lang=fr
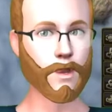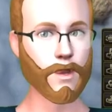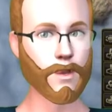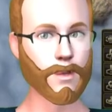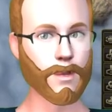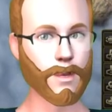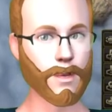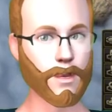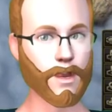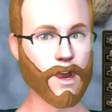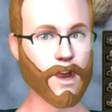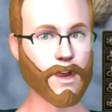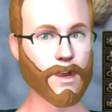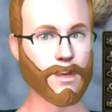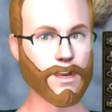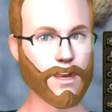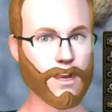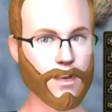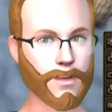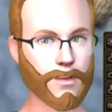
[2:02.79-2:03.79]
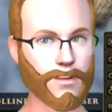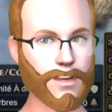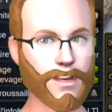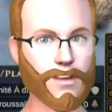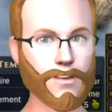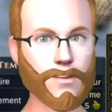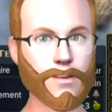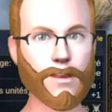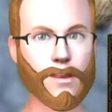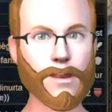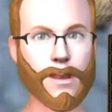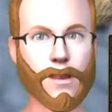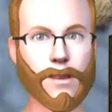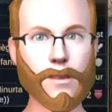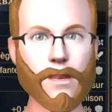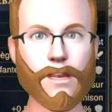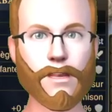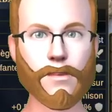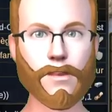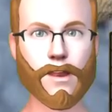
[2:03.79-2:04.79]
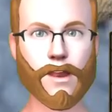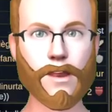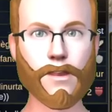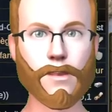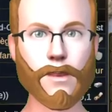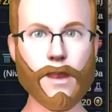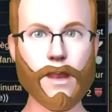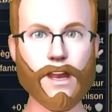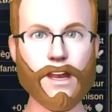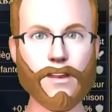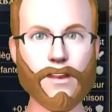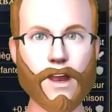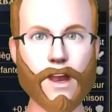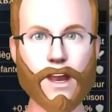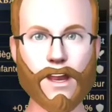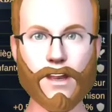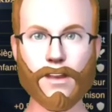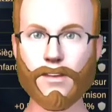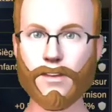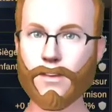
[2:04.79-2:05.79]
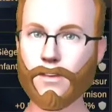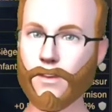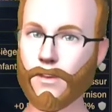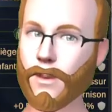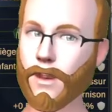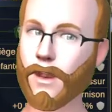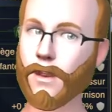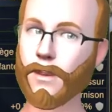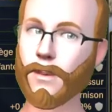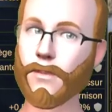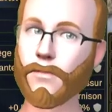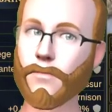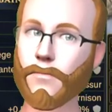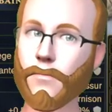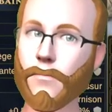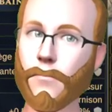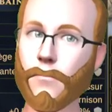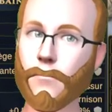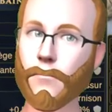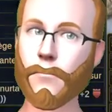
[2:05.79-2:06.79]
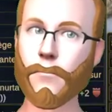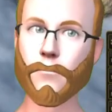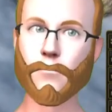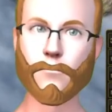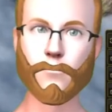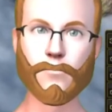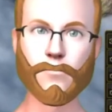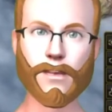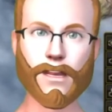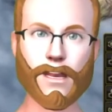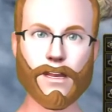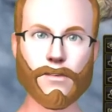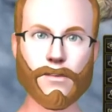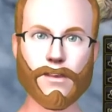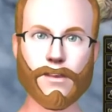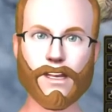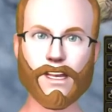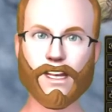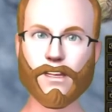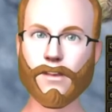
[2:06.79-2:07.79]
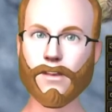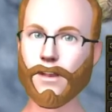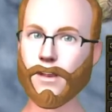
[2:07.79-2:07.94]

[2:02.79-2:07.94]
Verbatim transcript: on voit, cité sacrée Assur, Assur c'est cette ville-là, c'est la ville des